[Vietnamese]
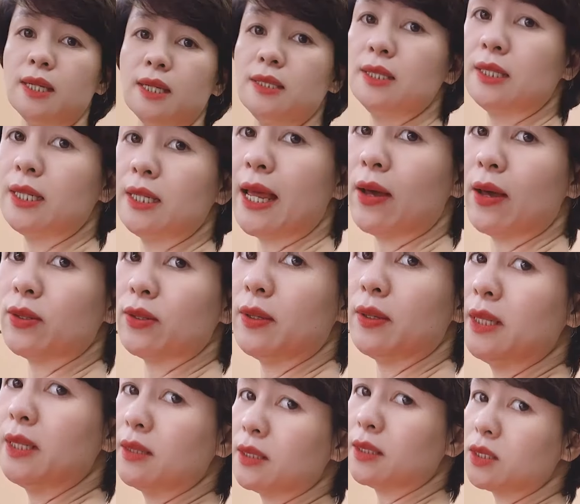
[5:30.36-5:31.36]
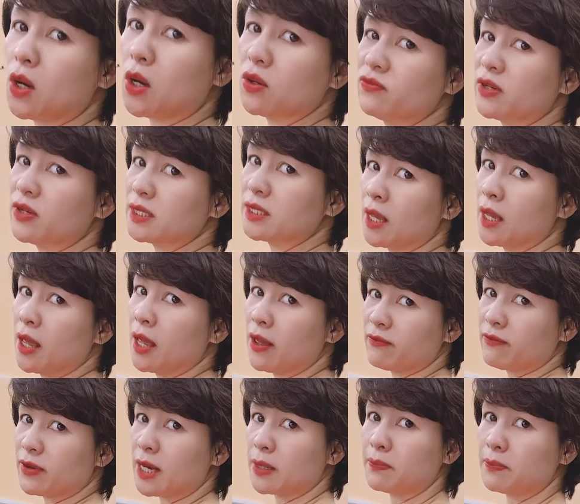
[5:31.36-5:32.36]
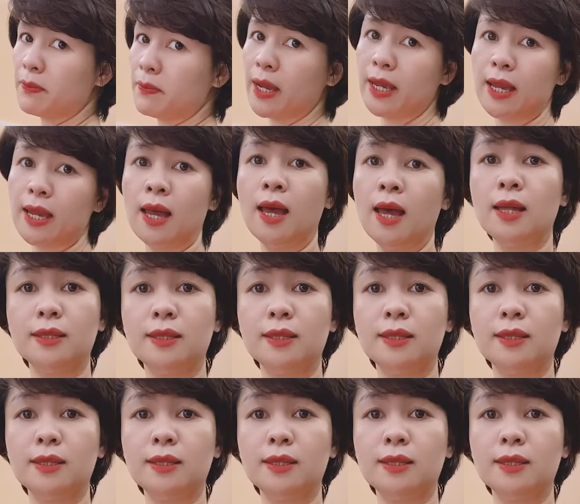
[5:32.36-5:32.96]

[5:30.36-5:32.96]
thích như thế nào thì mình lựa chọn và và đặt may